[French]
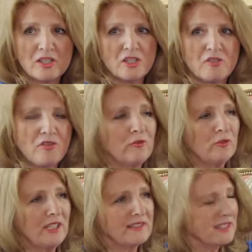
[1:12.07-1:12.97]
je vais vous
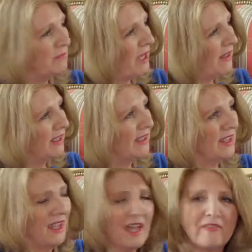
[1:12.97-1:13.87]
laisser parler
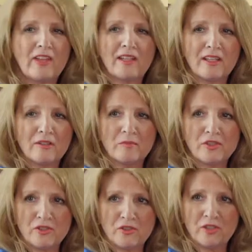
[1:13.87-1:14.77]
avec M.
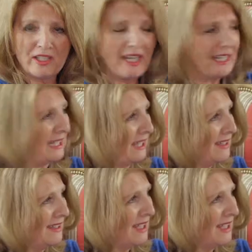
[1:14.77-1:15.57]
Carrier.